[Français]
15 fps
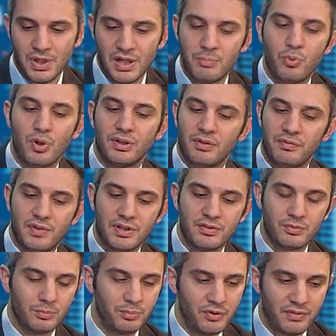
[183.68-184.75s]
les points
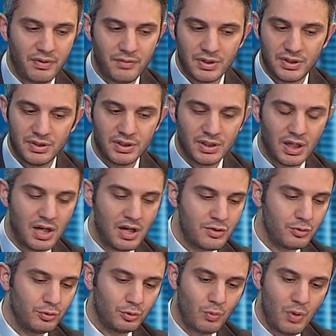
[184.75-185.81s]
d'inflexion peuvent avoir des
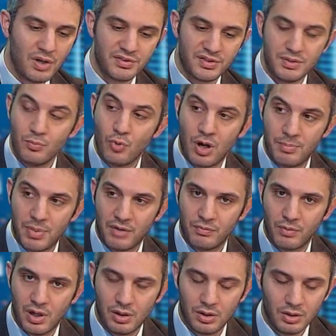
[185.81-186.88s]
décalages de 3 à 6 mois
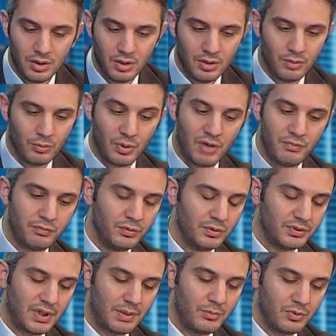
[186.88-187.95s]
parfois. On l'a vu
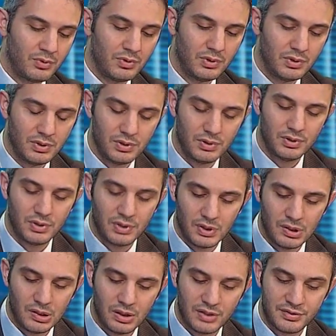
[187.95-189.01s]
notamment
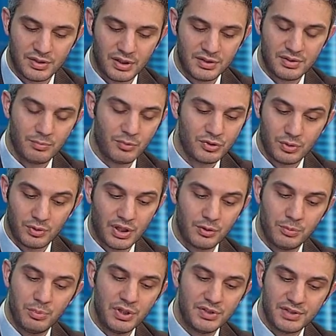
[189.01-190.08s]
assez récemment, si on
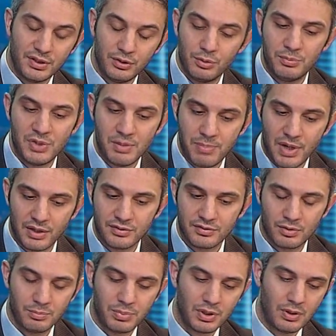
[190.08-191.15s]
regarde depuis les années 2000 par
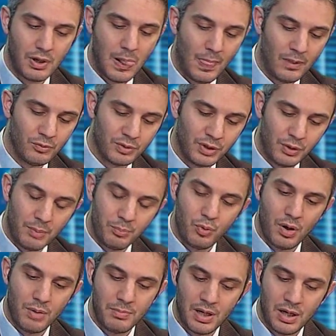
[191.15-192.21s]
exemple, on a eu un
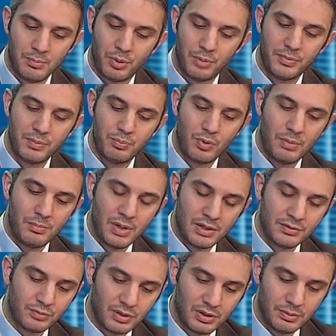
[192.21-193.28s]
point bas, un premier point
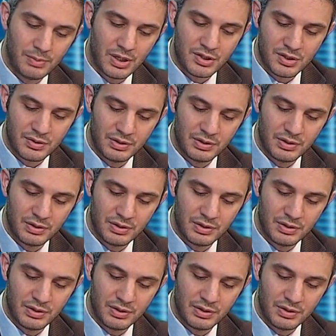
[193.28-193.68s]
bas sur le marché